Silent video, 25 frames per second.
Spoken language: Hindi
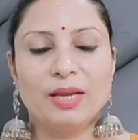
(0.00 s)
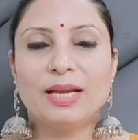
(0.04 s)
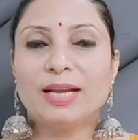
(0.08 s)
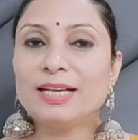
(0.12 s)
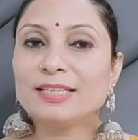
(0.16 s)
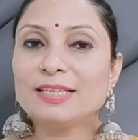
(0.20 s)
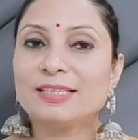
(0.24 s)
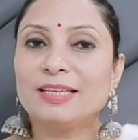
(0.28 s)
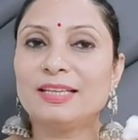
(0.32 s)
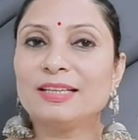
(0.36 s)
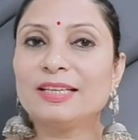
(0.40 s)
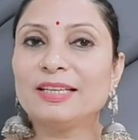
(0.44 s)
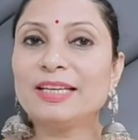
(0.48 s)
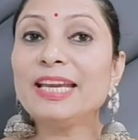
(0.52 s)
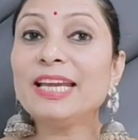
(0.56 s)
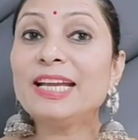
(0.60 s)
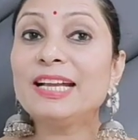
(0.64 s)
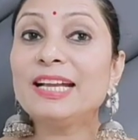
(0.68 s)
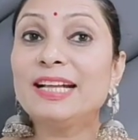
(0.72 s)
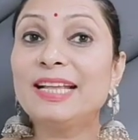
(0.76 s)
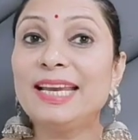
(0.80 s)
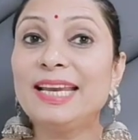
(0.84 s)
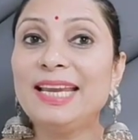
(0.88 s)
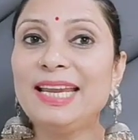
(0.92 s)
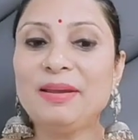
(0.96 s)
ऐसा लग रहा है
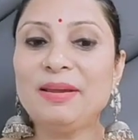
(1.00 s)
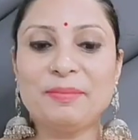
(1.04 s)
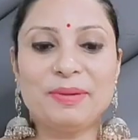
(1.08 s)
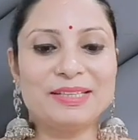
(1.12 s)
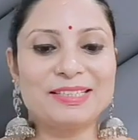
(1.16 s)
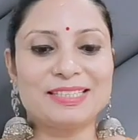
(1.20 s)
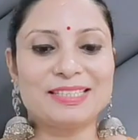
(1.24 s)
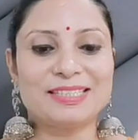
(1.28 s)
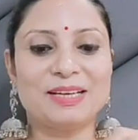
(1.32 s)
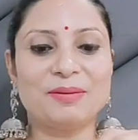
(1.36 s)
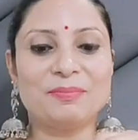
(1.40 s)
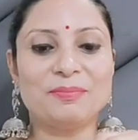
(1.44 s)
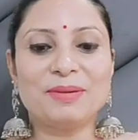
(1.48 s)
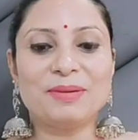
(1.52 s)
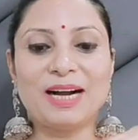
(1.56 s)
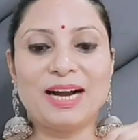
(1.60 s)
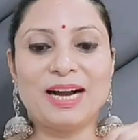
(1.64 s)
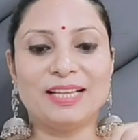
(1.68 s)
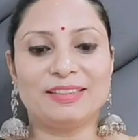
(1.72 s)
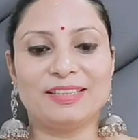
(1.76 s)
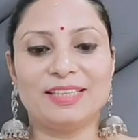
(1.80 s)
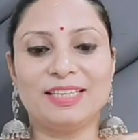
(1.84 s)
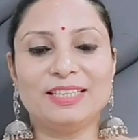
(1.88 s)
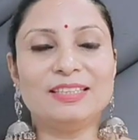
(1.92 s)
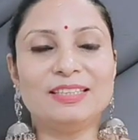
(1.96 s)
क्रीम है जैसे हम
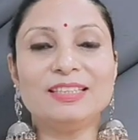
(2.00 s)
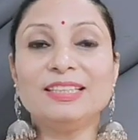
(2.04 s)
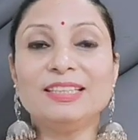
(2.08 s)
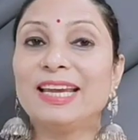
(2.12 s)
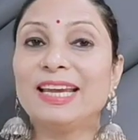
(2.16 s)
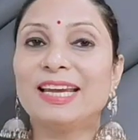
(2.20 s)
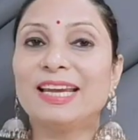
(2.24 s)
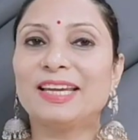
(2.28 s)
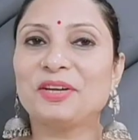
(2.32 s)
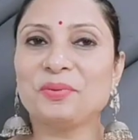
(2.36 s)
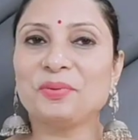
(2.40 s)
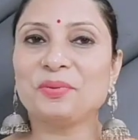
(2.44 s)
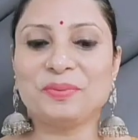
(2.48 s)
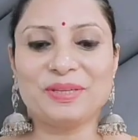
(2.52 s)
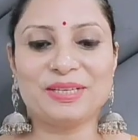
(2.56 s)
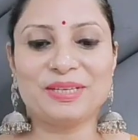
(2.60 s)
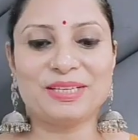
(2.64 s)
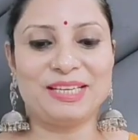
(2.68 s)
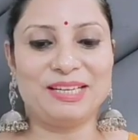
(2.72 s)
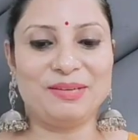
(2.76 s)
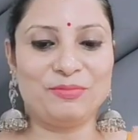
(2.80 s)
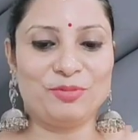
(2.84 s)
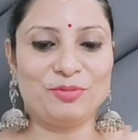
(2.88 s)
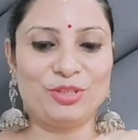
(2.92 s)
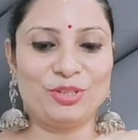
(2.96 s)
खाते हैं ना केक के ऊपर
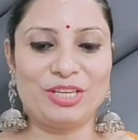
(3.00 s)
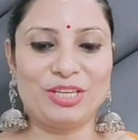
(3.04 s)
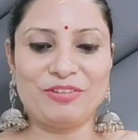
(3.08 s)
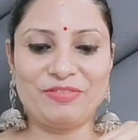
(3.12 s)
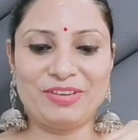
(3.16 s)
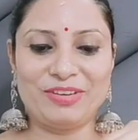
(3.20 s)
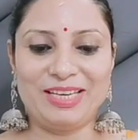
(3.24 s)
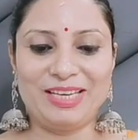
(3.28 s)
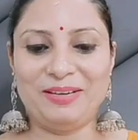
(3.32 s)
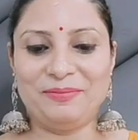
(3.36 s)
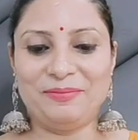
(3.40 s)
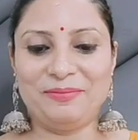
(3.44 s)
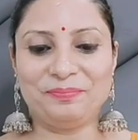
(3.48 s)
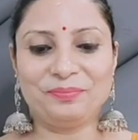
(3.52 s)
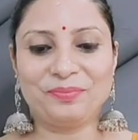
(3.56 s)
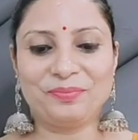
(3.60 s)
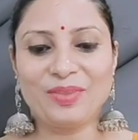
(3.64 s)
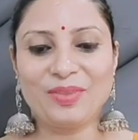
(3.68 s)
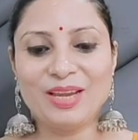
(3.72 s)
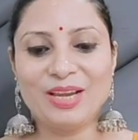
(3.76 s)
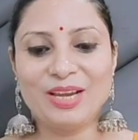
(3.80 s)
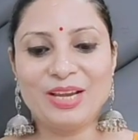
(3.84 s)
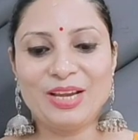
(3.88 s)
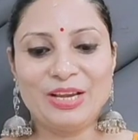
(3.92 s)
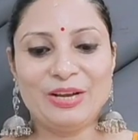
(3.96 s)
क्रीम होती है वही
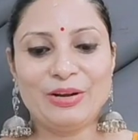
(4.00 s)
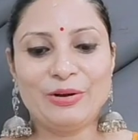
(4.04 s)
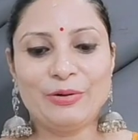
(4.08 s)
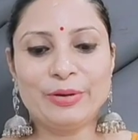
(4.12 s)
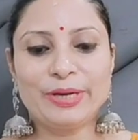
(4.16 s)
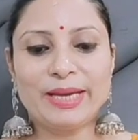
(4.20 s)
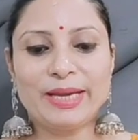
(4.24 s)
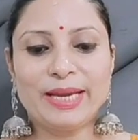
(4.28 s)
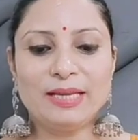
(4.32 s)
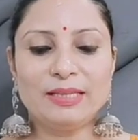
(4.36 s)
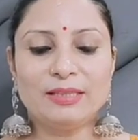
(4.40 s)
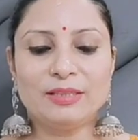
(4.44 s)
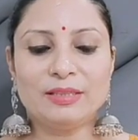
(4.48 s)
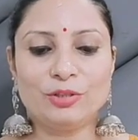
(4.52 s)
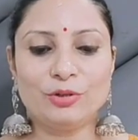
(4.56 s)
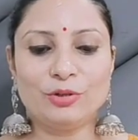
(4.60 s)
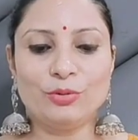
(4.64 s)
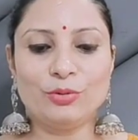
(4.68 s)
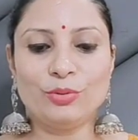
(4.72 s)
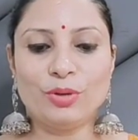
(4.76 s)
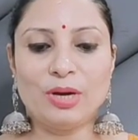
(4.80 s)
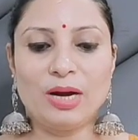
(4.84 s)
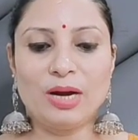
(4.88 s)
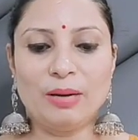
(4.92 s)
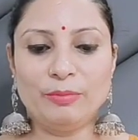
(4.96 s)
ओके
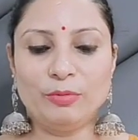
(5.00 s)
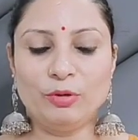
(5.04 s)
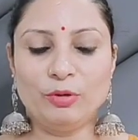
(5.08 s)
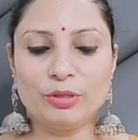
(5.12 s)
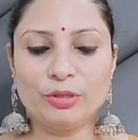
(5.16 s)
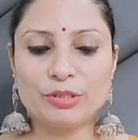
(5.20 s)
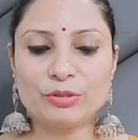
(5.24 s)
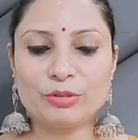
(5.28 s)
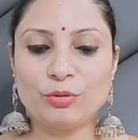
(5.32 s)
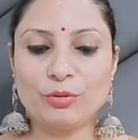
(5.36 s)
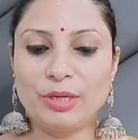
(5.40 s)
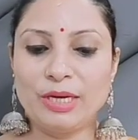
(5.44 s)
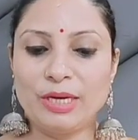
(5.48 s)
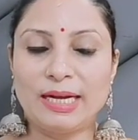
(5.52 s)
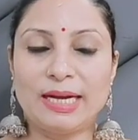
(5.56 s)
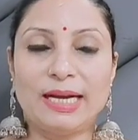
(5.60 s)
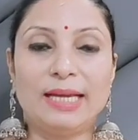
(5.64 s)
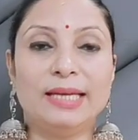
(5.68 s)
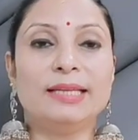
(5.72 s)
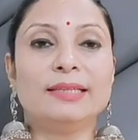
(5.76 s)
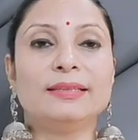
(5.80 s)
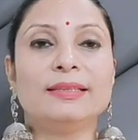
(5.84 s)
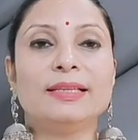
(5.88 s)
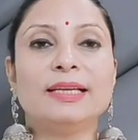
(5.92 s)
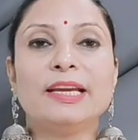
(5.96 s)
तो हम लोग इसको लगा
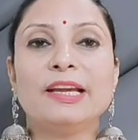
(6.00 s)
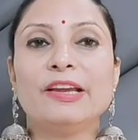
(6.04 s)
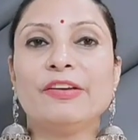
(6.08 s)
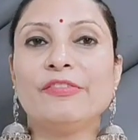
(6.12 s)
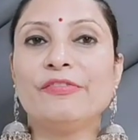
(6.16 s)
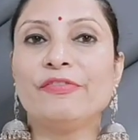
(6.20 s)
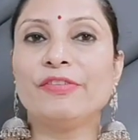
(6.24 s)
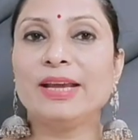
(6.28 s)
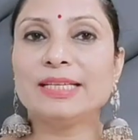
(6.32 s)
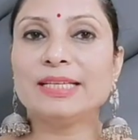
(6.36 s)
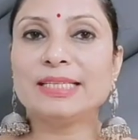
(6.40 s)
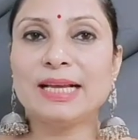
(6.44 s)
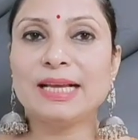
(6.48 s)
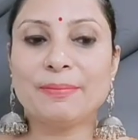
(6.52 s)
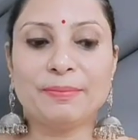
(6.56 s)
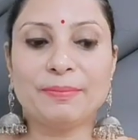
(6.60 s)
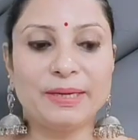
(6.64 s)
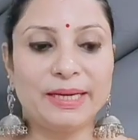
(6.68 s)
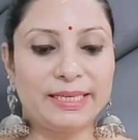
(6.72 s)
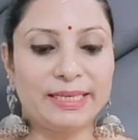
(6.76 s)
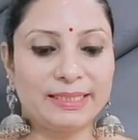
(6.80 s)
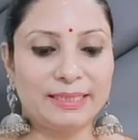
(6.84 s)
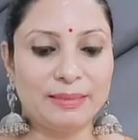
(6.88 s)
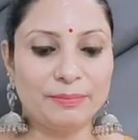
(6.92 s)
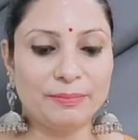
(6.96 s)
लेते हैं फेस आपका
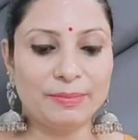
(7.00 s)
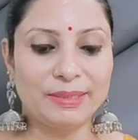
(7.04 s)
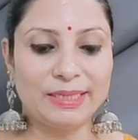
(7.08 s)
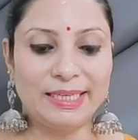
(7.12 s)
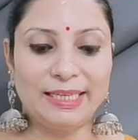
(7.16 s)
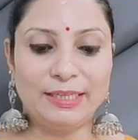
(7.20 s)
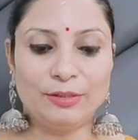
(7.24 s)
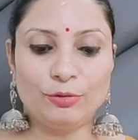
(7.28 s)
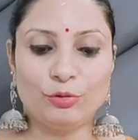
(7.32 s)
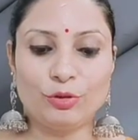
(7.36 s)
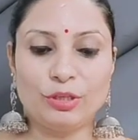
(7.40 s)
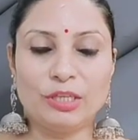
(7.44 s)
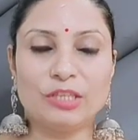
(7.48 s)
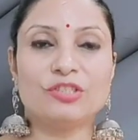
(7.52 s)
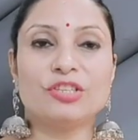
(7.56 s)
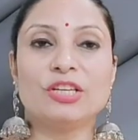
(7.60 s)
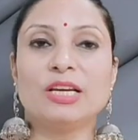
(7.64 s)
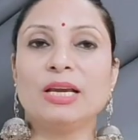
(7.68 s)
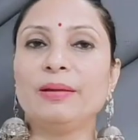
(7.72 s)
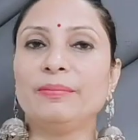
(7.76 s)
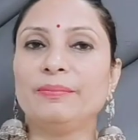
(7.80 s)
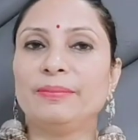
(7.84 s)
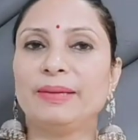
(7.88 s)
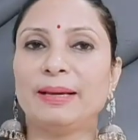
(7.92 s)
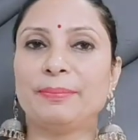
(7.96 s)
एकदम क्लीन होना
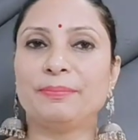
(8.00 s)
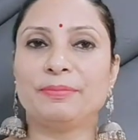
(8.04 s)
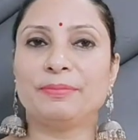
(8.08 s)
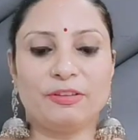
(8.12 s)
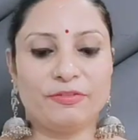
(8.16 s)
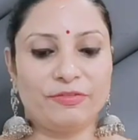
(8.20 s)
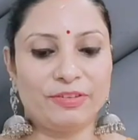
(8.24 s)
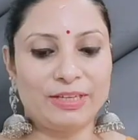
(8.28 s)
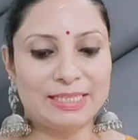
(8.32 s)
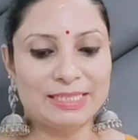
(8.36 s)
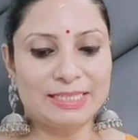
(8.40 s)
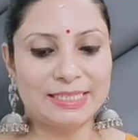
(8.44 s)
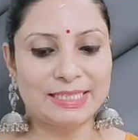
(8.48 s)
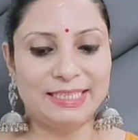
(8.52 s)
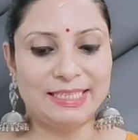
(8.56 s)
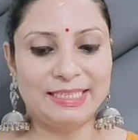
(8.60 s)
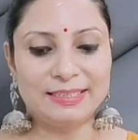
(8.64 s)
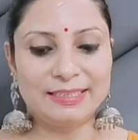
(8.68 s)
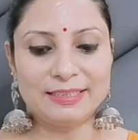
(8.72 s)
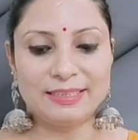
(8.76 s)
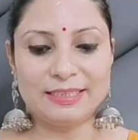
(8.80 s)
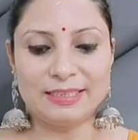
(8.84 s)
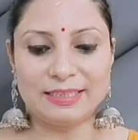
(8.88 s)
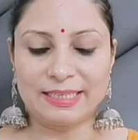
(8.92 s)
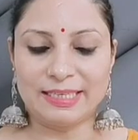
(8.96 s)
चाहिए मैं अपना फेस
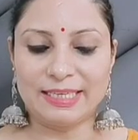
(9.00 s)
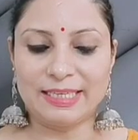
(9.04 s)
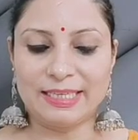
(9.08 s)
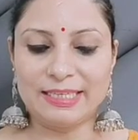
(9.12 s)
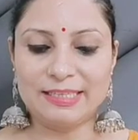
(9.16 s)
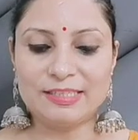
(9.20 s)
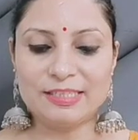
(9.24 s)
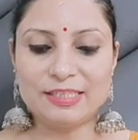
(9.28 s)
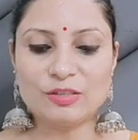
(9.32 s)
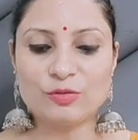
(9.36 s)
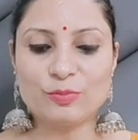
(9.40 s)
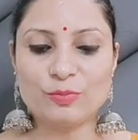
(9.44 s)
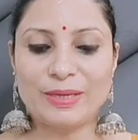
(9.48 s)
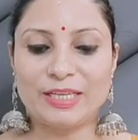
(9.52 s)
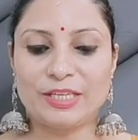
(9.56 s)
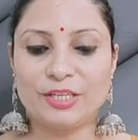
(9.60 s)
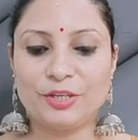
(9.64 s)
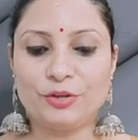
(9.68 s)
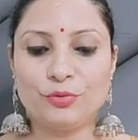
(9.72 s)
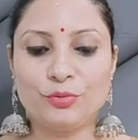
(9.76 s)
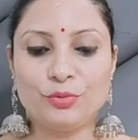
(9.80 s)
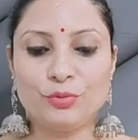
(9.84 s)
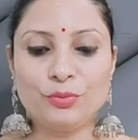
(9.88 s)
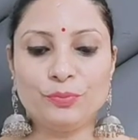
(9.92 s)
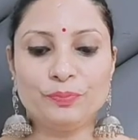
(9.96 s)
क्लीन करके ही जस्ट बैठी
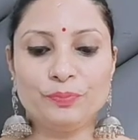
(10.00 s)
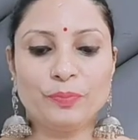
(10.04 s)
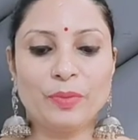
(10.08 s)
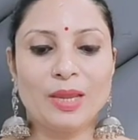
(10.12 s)
हूँ